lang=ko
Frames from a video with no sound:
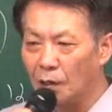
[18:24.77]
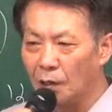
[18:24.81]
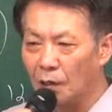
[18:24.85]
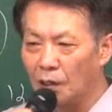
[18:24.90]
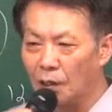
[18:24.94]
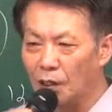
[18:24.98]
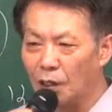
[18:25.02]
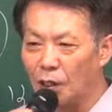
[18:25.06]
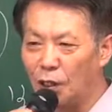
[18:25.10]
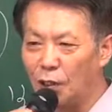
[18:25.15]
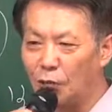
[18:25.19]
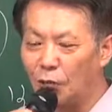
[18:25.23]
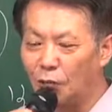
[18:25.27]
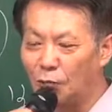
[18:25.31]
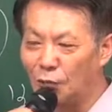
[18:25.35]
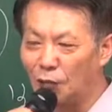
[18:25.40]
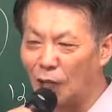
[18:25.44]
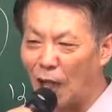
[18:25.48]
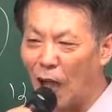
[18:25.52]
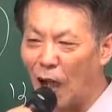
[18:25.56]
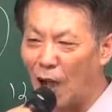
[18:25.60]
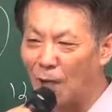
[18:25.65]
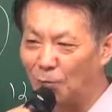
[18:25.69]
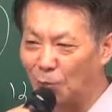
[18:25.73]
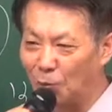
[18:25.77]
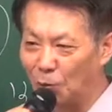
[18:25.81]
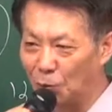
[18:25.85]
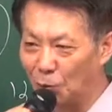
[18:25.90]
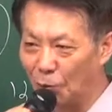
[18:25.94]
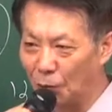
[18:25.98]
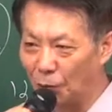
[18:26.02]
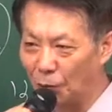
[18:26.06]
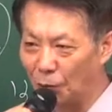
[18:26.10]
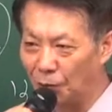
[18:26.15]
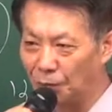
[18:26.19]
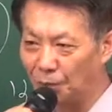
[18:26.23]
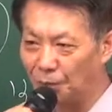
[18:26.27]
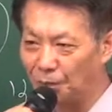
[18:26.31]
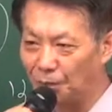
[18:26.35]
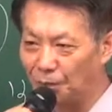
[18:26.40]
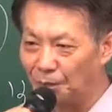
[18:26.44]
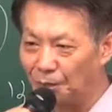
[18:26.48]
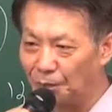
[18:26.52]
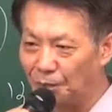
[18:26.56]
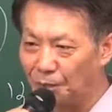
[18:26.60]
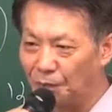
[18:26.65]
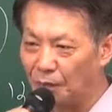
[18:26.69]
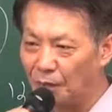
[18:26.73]
이중사무소는
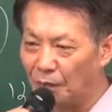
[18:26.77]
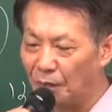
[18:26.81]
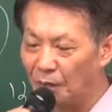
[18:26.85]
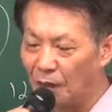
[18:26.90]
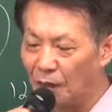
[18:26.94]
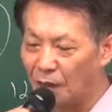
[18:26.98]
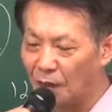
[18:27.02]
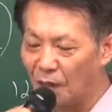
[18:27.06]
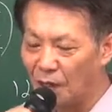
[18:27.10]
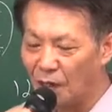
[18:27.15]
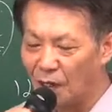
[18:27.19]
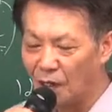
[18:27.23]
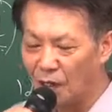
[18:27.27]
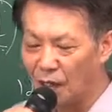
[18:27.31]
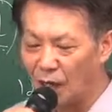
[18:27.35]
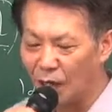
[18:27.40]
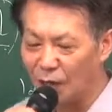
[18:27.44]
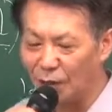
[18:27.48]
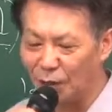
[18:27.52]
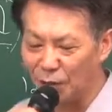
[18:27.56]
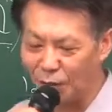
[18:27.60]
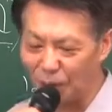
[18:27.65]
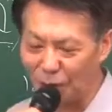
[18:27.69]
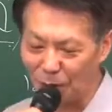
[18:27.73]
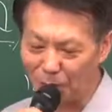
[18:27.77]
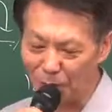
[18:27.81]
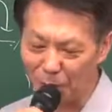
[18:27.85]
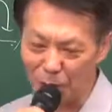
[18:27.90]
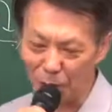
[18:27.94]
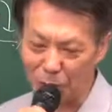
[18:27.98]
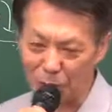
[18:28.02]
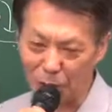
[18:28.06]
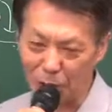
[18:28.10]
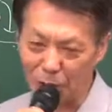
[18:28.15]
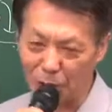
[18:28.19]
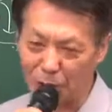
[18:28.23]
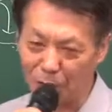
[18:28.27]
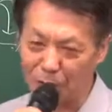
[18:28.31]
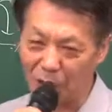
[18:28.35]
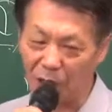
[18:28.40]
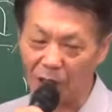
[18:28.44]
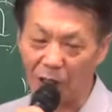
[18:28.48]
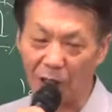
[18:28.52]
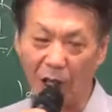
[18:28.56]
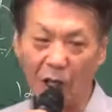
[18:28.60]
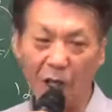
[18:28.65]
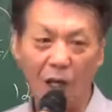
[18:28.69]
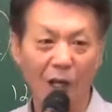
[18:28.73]
얘는 임 d
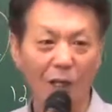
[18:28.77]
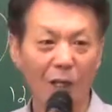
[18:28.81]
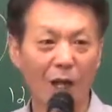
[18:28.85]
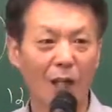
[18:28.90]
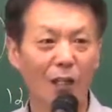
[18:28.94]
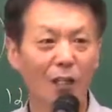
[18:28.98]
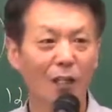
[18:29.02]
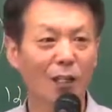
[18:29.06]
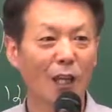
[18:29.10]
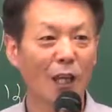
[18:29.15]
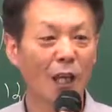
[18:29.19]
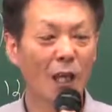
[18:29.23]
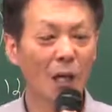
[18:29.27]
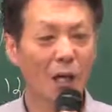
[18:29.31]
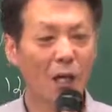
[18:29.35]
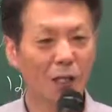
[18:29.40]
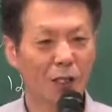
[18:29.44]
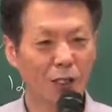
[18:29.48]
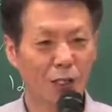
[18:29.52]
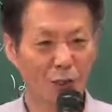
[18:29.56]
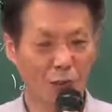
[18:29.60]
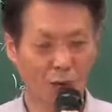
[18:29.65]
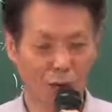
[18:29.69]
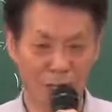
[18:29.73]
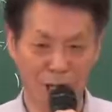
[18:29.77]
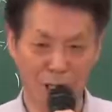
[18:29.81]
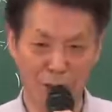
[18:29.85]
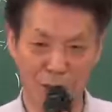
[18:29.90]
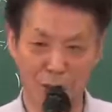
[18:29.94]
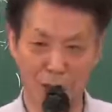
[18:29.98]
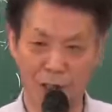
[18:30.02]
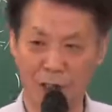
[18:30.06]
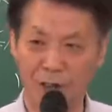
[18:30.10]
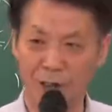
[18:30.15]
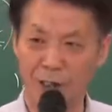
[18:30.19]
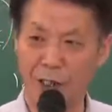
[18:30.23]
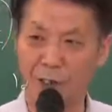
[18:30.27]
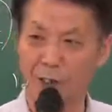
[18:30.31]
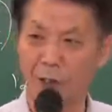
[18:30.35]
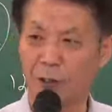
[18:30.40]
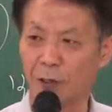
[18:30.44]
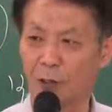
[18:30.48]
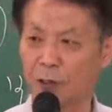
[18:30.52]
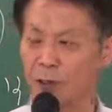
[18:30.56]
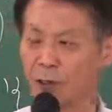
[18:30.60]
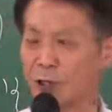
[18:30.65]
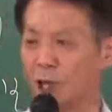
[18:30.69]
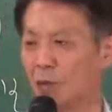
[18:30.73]
치입니다 라는 게 기억나셔야 돼요.
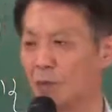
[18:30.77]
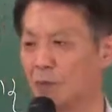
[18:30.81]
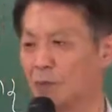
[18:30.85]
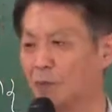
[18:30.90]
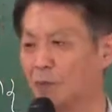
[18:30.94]
그 다음